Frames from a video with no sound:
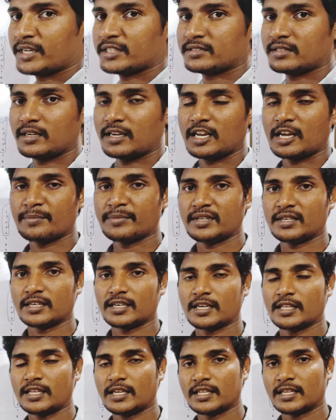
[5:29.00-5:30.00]
மார்க்ஸ் இல்லாமல்
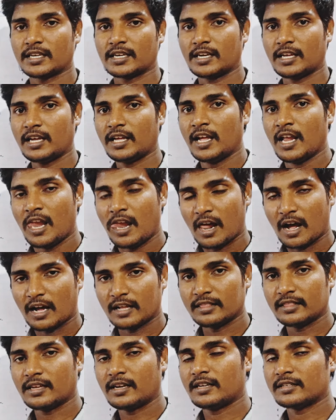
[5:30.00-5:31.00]
இருக்காது அதனால்
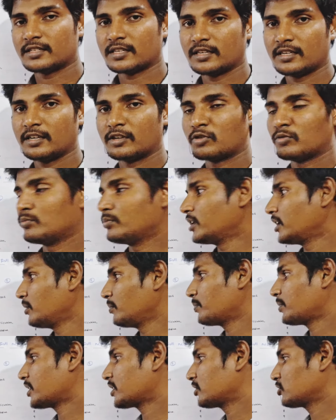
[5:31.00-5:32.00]
அந்த லெசனை ரொம்ப
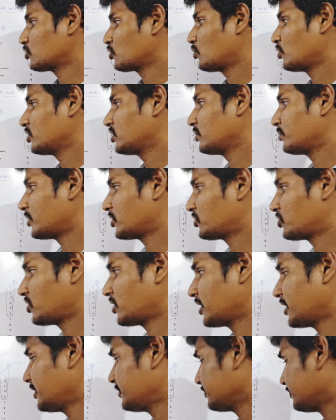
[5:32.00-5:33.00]
இம்பார்ட்டன்ஸ் கொடுத்து
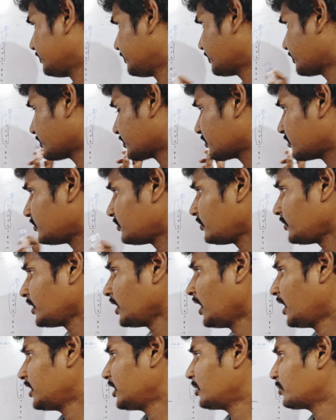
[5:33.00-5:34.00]
படிச்சிருங்க
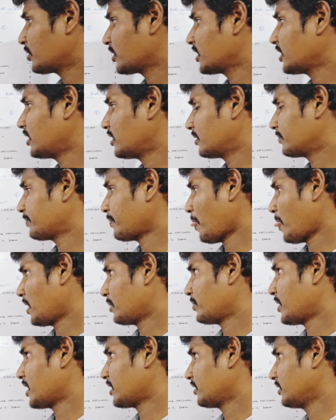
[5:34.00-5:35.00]
அதே போல் தான்
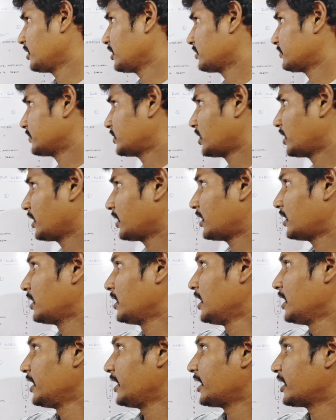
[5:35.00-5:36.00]
பாட்னி சரிங்களா
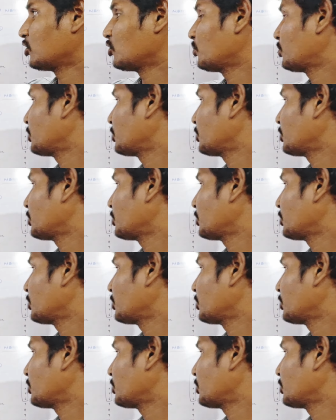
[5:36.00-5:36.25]
எனக்கு